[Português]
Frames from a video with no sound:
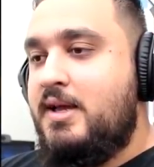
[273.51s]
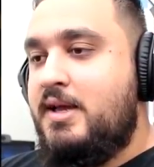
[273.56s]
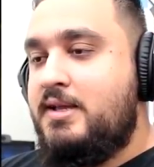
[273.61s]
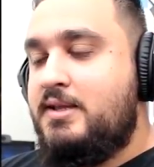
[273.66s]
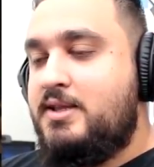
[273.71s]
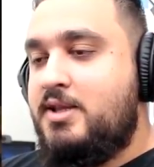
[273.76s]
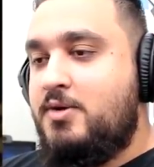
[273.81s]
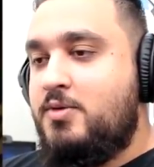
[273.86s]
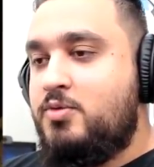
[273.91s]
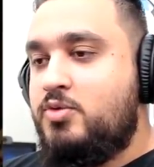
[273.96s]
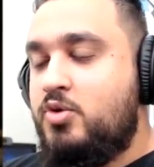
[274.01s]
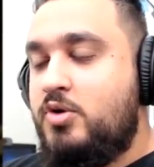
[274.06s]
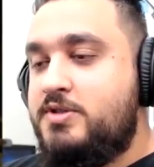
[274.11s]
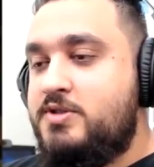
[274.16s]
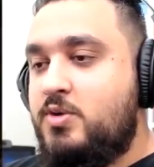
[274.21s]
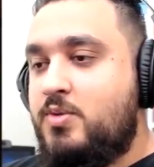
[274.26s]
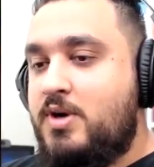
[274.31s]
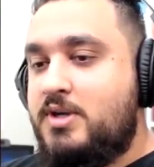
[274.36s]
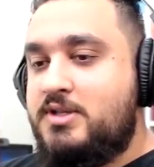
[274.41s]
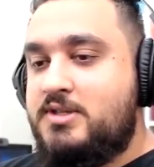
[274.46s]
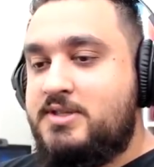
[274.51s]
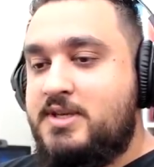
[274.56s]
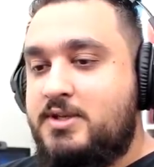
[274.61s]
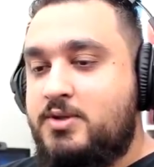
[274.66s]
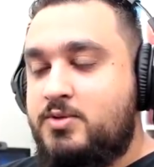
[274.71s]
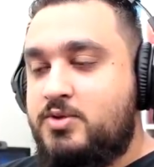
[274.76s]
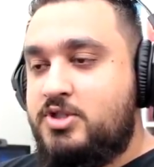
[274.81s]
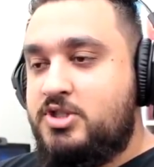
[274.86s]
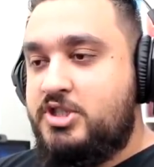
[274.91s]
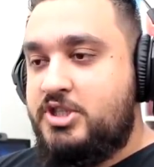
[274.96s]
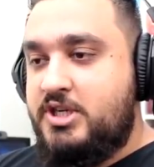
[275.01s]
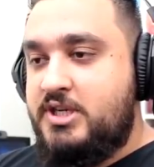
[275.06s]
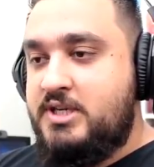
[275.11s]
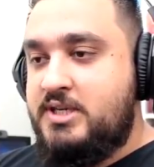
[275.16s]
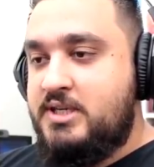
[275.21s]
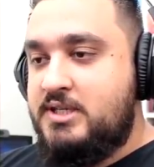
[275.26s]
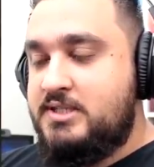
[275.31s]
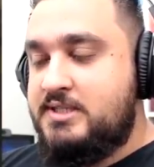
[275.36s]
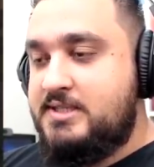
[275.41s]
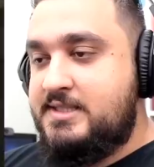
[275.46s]
Então,
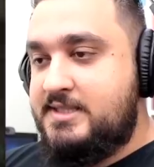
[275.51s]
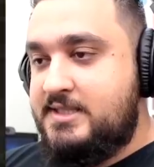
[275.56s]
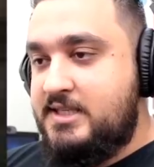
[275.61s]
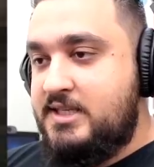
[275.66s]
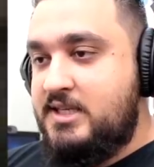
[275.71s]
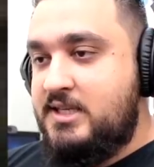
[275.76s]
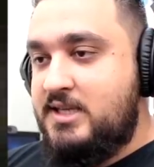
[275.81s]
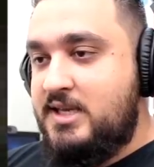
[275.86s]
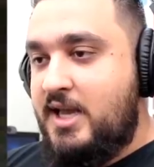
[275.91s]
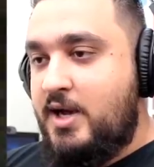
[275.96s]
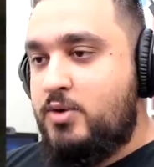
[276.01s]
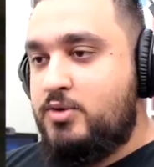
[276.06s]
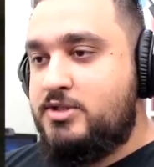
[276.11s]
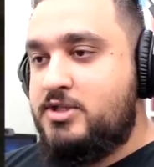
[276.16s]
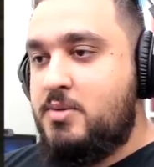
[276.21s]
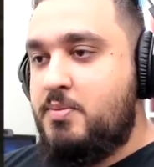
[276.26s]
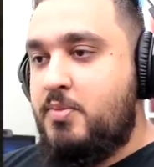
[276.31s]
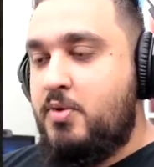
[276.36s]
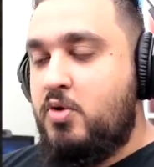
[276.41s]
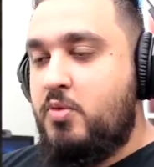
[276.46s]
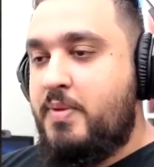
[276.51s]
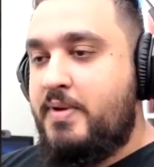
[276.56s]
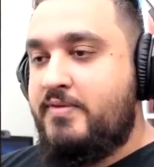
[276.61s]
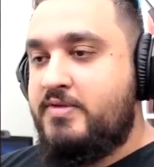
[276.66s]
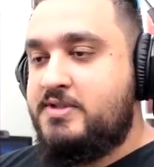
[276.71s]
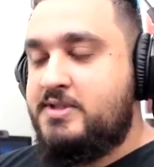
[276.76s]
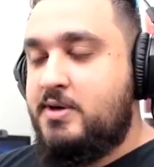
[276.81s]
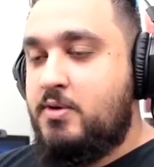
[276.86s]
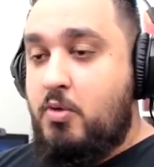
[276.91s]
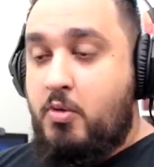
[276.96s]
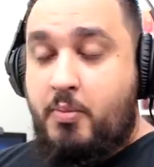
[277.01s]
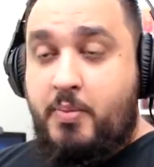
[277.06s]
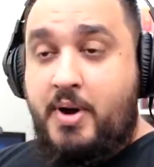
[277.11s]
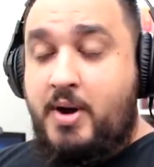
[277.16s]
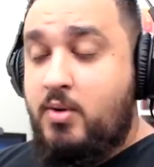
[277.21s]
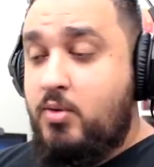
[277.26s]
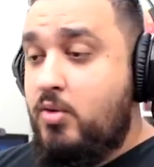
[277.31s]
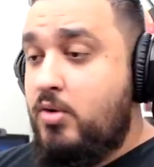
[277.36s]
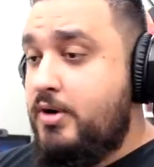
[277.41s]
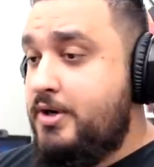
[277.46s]
2400G, sim, é um CPU para você
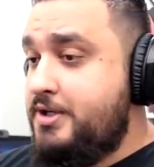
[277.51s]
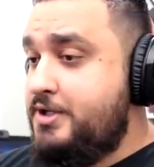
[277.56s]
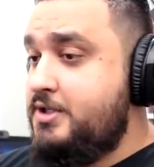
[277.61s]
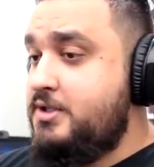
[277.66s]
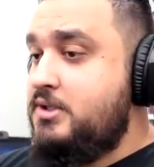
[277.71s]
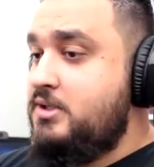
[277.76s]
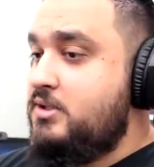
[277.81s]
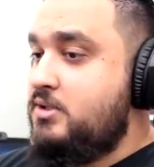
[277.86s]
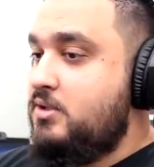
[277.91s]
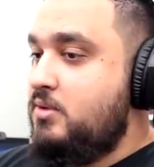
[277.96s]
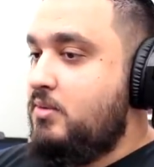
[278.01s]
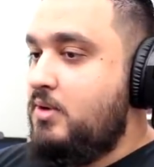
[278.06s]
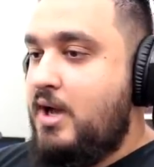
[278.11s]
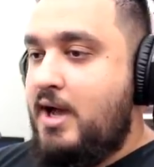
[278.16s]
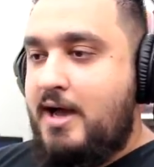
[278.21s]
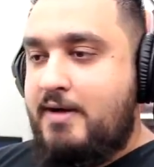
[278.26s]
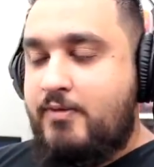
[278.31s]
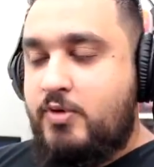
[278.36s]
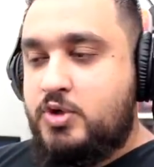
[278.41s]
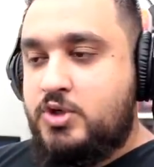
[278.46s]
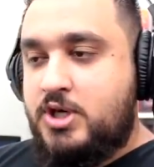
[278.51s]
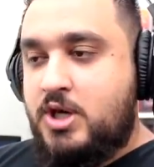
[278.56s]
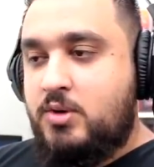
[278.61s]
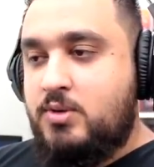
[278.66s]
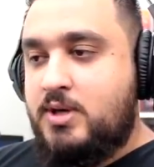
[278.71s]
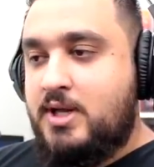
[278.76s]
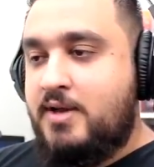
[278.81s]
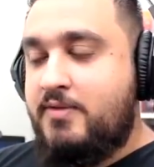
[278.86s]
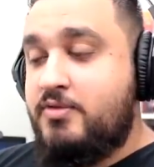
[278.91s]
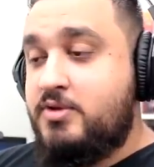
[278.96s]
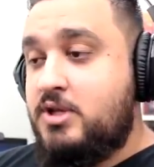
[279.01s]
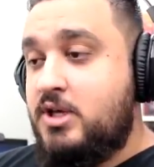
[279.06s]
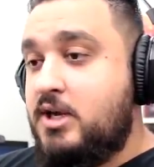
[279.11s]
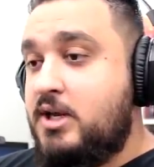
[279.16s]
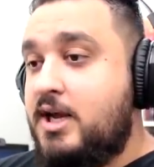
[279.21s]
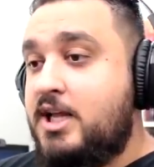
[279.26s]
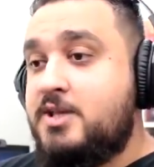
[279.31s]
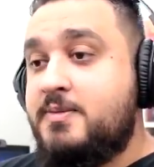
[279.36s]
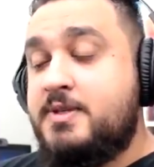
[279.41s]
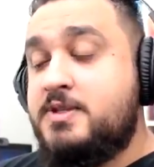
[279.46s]
comprar hoje. Ah, vou jogar no gráfico
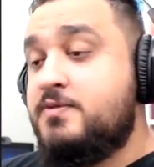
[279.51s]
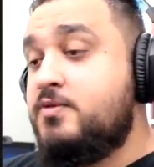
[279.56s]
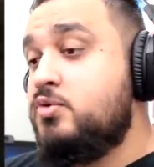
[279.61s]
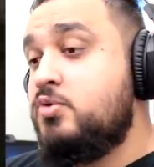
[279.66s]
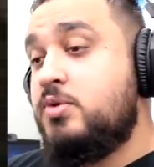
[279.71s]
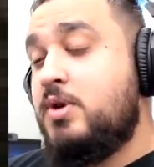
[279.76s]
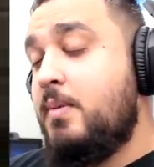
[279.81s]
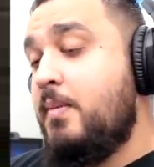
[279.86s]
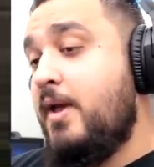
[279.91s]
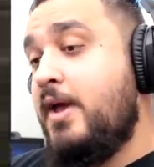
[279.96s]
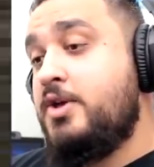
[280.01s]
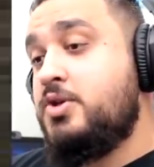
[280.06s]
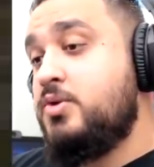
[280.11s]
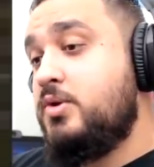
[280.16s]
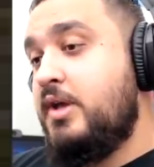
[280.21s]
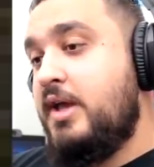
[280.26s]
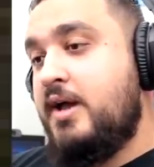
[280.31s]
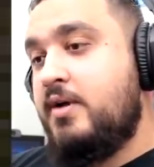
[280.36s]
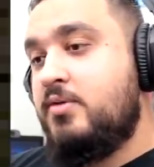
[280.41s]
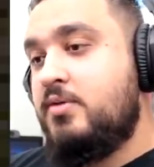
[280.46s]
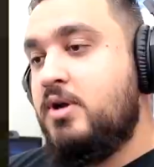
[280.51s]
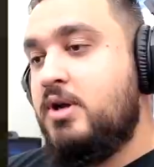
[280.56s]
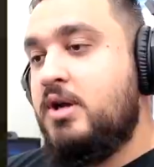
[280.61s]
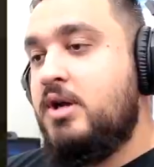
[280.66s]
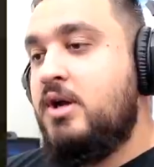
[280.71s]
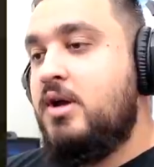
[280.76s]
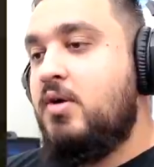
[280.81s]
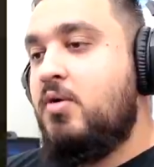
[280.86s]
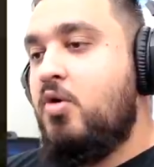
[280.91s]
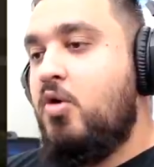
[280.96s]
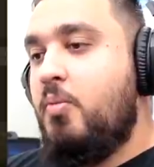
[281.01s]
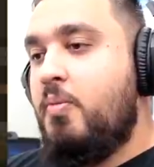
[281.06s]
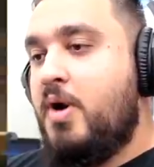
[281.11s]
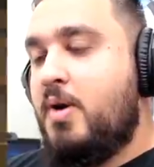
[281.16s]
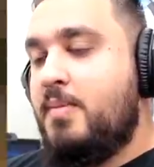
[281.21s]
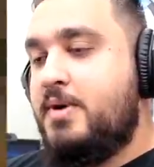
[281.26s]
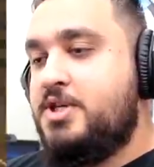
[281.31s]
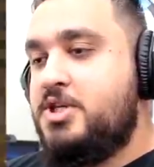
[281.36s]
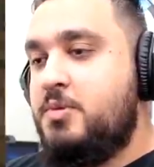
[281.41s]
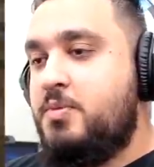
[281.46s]
integrado, mas futuramente eu quero
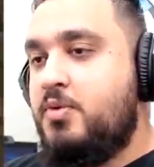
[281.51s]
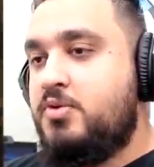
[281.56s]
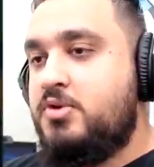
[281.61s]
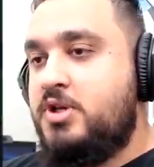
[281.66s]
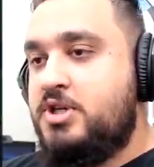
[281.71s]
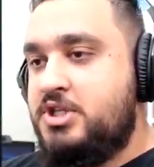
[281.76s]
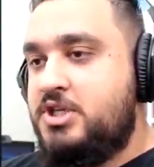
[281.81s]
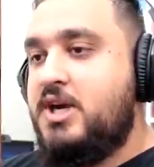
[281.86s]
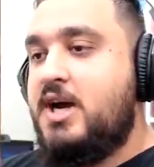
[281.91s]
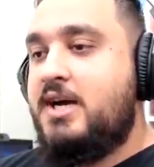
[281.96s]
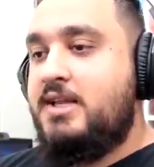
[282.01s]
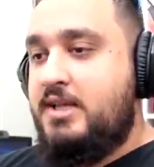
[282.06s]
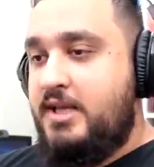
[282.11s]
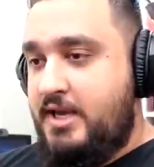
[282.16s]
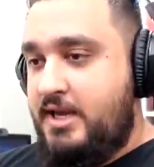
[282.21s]
comprar uma GPU dedicada.